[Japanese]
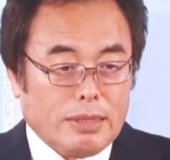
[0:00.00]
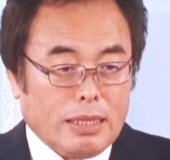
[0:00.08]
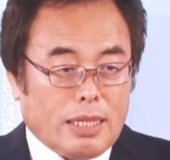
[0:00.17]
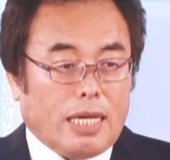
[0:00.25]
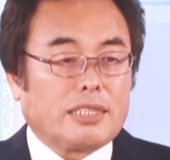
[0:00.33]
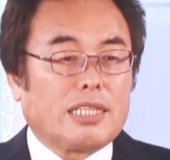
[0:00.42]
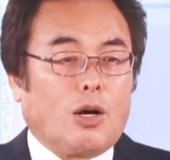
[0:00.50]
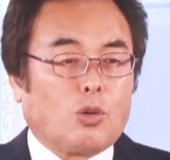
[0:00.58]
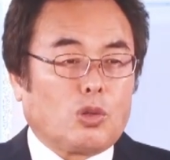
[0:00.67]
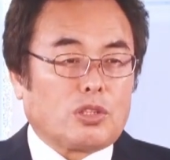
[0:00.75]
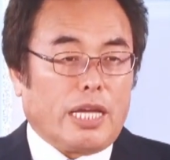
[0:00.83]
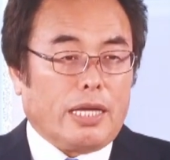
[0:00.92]
火事が起
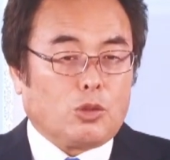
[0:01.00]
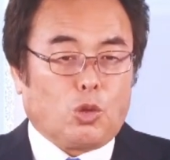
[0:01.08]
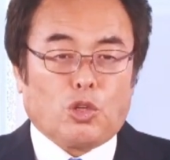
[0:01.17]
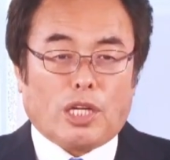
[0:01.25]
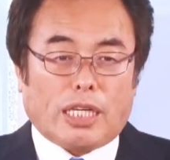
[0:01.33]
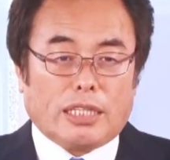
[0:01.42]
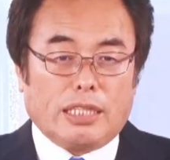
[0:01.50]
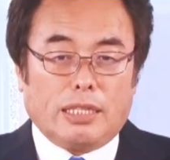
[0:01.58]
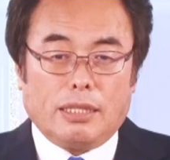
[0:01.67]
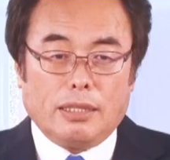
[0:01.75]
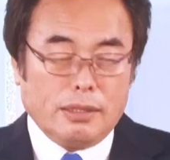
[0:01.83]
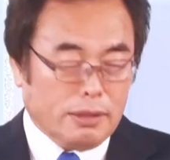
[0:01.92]
こってその中に
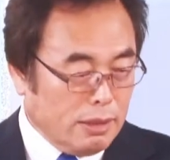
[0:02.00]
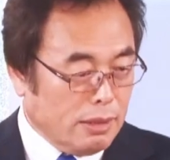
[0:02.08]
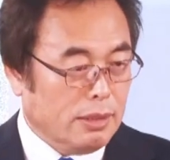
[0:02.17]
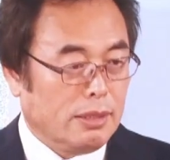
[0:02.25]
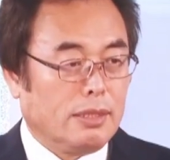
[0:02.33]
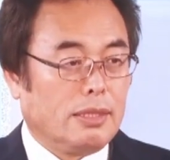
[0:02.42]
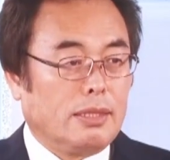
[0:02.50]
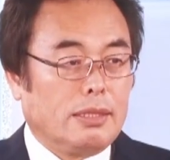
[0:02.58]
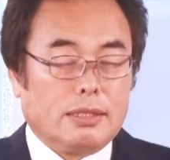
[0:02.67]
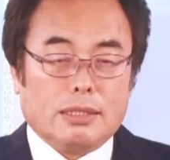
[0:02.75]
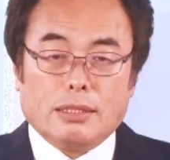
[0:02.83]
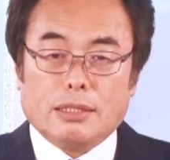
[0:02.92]

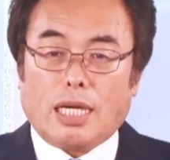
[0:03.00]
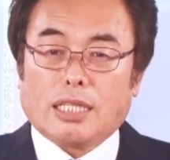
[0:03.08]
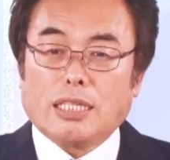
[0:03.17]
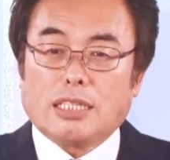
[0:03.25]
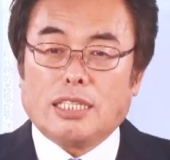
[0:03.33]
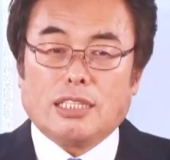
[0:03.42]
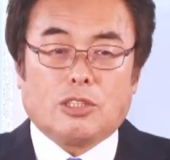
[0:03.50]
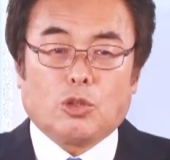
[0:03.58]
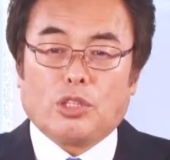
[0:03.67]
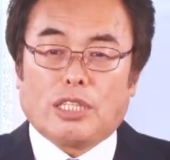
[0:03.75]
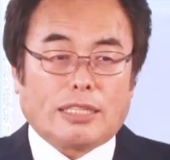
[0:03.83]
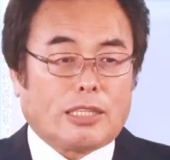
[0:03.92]
焼け死にしそう
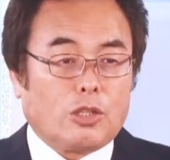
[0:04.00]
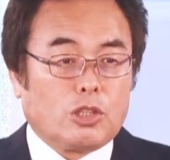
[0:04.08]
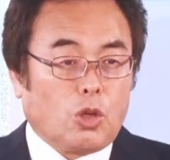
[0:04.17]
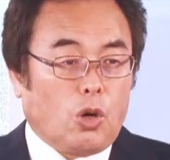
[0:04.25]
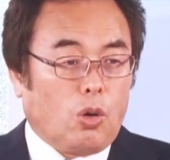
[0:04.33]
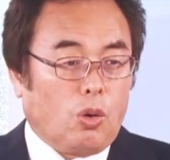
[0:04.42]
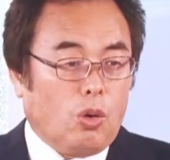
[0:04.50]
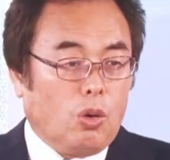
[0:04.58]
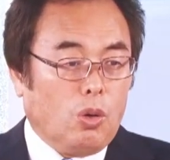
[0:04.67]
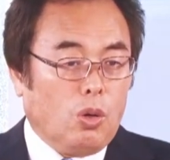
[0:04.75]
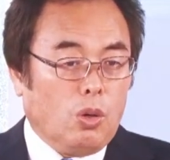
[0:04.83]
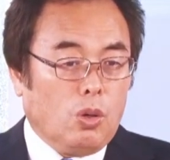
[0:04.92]
になってる人を
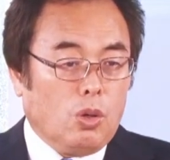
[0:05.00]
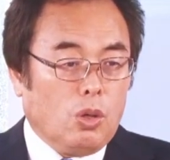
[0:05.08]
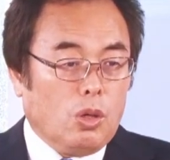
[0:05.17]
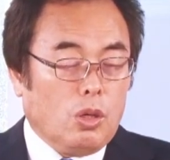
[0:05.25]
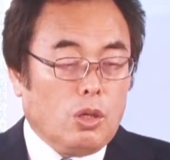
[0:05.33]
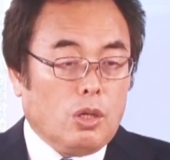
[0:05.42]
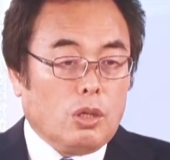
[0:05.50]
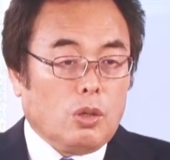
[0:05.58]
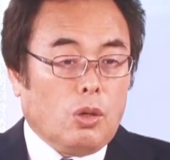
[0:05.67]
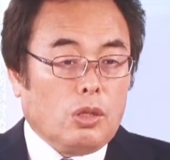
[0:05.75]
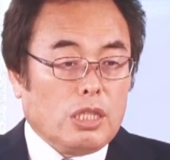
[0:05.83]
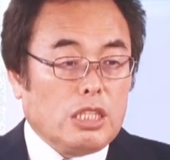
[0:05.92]

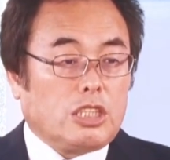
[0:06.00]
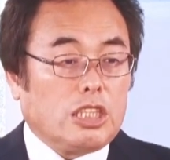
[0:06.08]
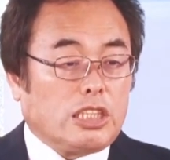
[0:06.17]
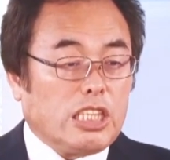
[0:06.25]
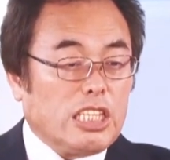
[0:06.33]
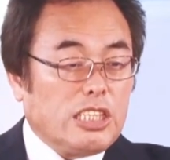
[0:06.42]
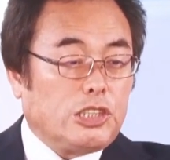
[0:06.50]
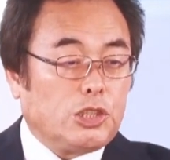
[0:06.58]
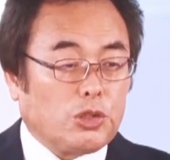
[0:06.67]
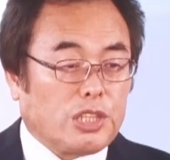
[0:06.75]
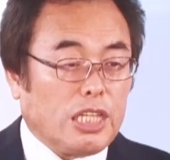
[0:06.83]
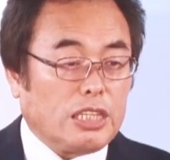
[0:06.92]
いちいち意思
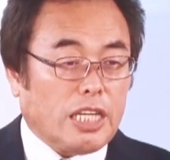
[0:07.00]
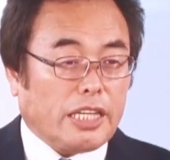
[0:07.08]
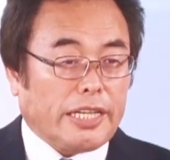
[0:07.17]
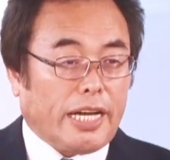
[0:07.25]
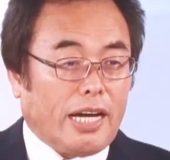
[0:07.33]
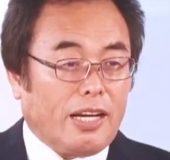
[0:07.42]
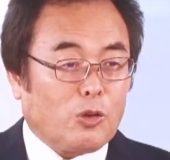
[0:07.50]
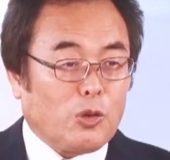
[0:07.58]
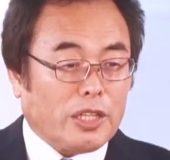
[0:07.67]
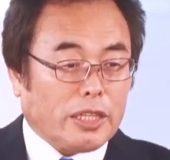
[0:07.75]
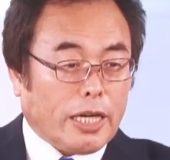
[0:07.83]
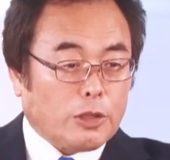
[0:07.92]
を聞いてからこれ
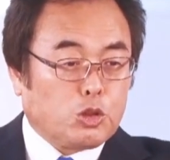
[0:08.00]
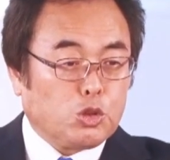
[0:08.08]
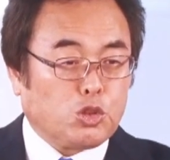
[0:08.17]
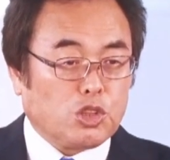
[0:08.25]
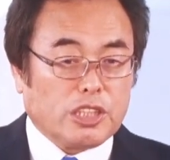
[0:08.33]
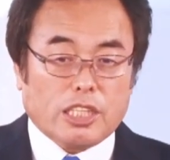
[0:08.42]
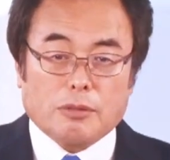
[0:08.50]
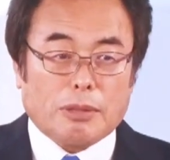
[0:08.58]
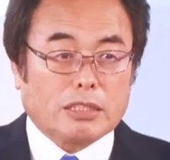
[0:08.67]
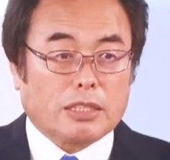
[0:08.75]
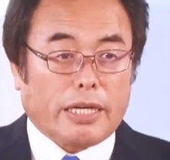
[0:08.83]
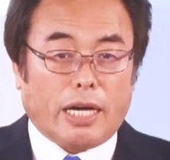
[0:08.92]
から九州に行きま
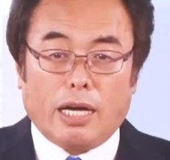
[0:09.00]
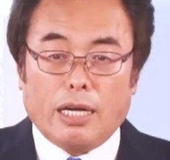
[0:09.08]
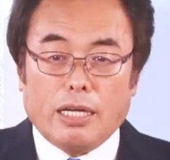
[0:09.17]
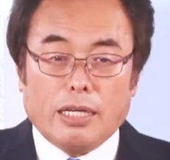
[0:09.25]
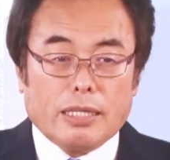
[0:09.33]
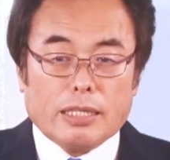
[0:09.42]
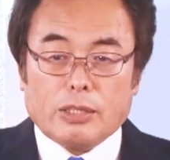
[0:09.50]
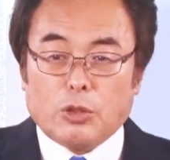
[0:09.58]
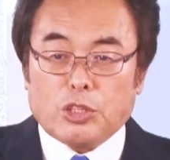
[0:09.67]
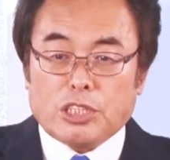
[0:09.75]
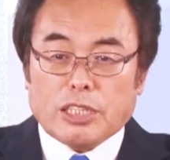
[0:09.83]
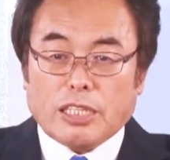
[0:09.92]
すからよろ
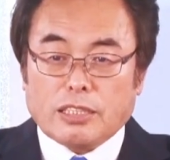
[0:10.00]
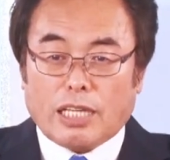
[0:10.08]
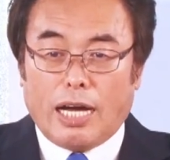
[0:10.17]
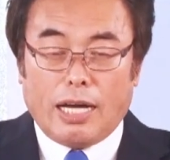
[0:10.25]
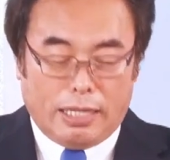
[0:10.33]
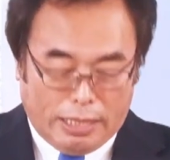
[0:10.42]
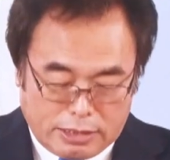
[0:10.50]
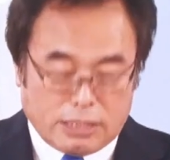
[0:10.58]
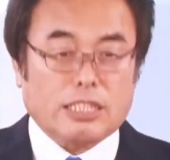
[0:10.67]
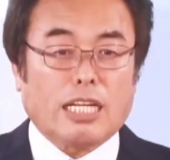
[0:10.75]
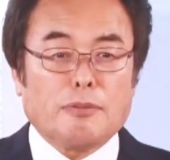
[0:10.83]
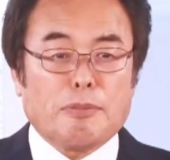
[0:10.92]
しいですかあ地
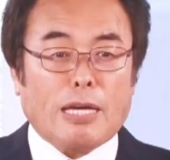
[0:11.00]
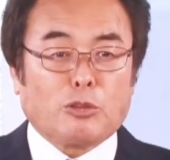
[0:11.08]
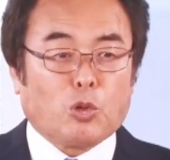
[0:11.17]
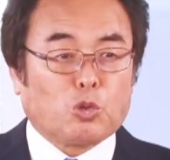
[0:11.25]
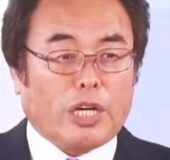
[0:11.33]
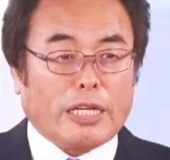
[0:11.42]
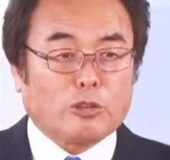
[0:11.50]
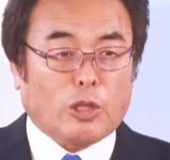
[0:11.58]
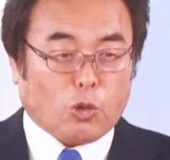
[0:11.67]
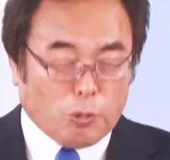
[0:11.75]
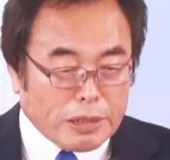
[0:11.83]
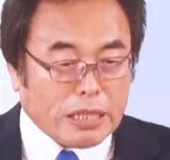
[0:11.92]
点にメールを送らなくて
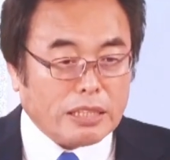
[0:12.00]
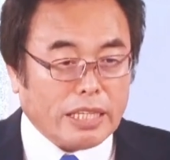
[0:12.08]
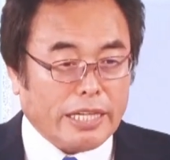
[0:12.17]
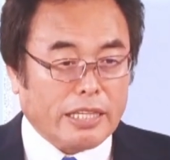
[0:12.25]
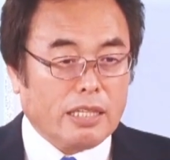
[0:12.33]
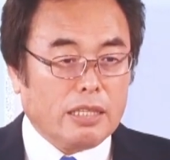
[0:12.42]
ごめんなさい